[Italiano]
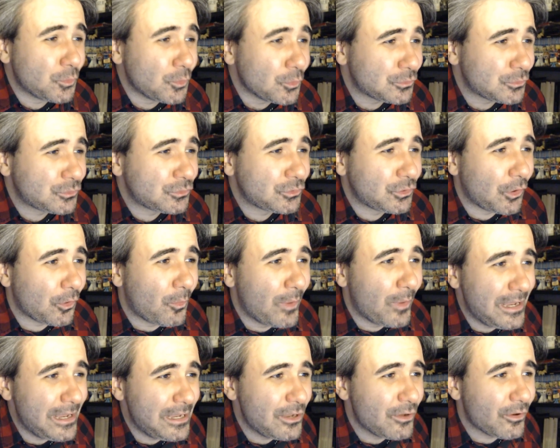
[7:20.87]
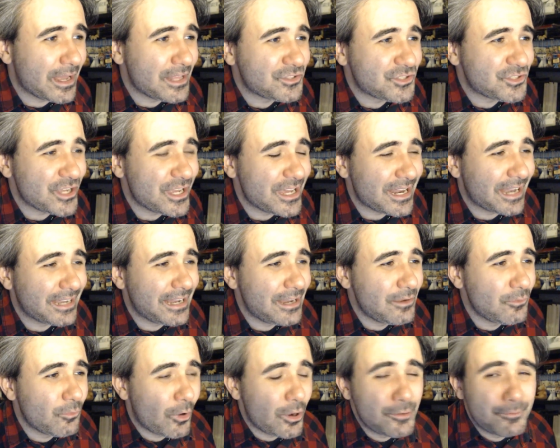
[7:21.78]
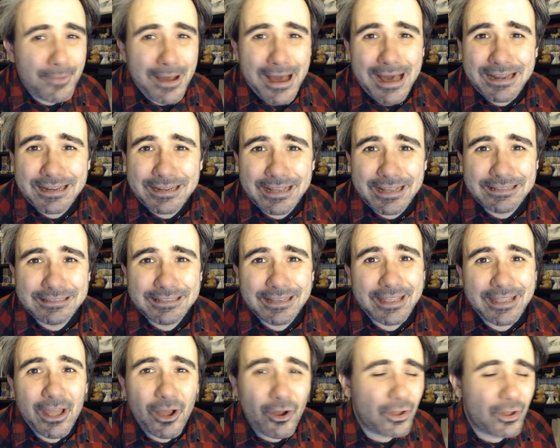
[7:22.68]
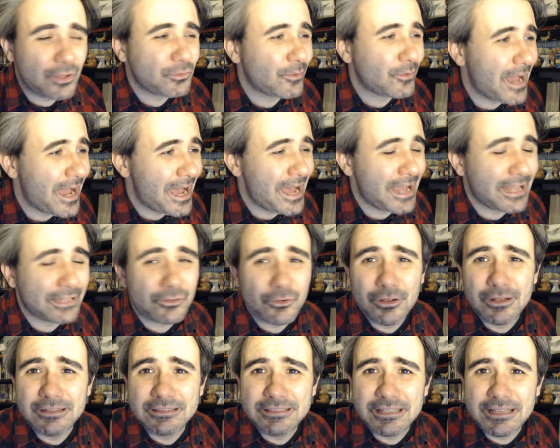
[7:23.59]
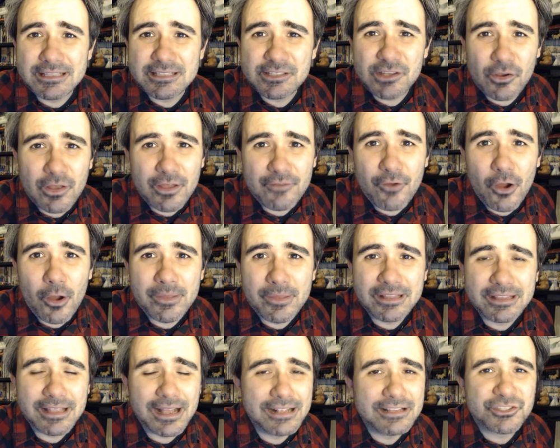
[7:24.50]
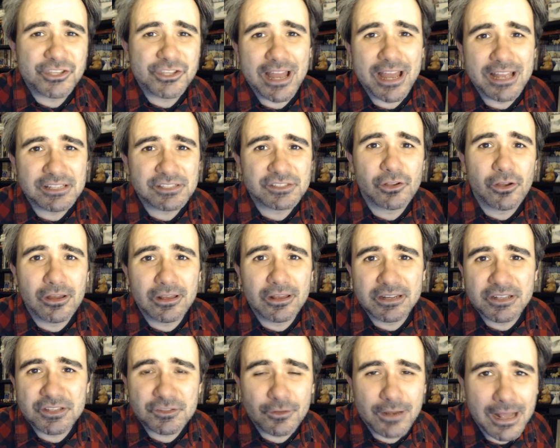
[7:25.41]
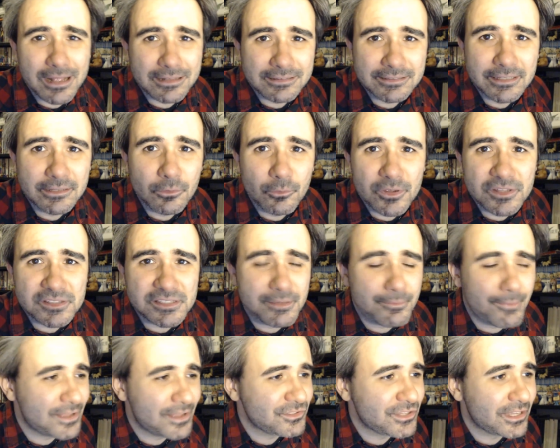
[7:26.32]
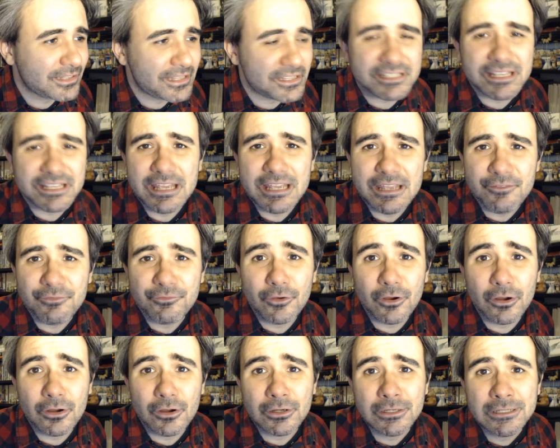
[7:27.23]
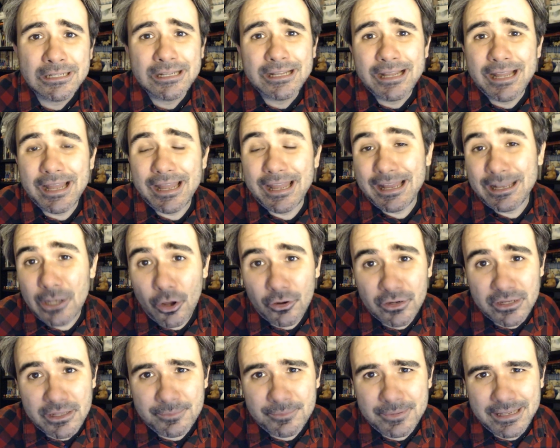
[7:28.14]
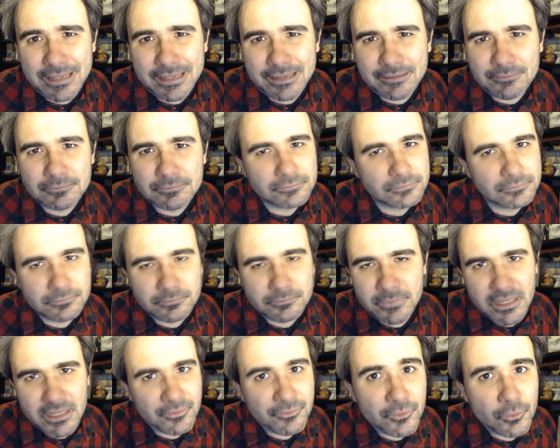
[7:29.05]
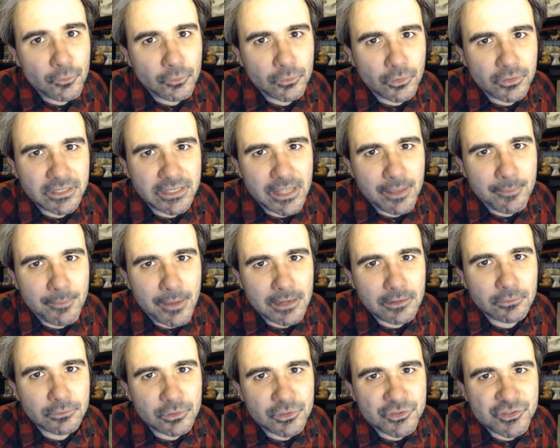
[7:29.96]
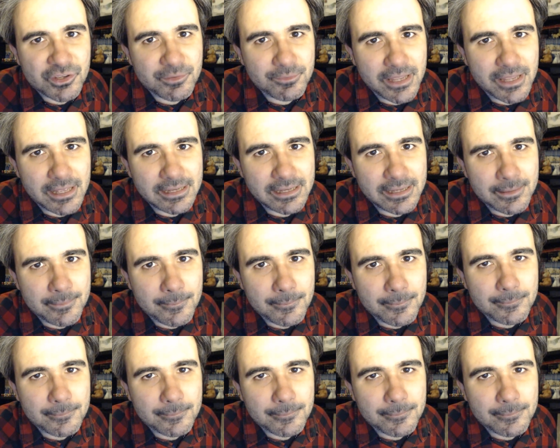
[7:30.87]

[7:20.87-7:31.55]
tutto quello che c'era nel wall market che ho adorato, il tizio che vomita al cesso, il ristorante in cui si mangia da schifo e l'Oni B, mi rifiuto di chiamarlo dolce miele.